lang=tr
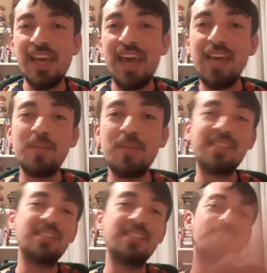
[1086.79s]

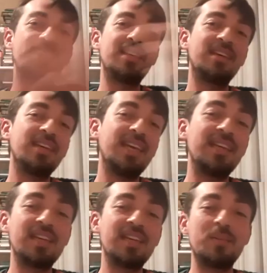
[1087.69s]
heybesini
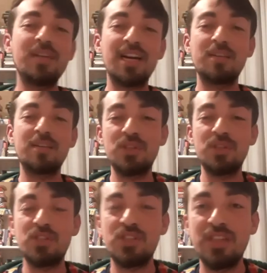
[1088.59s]
kenara
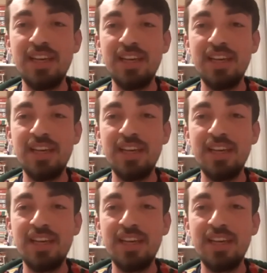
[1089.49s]
bırakmış.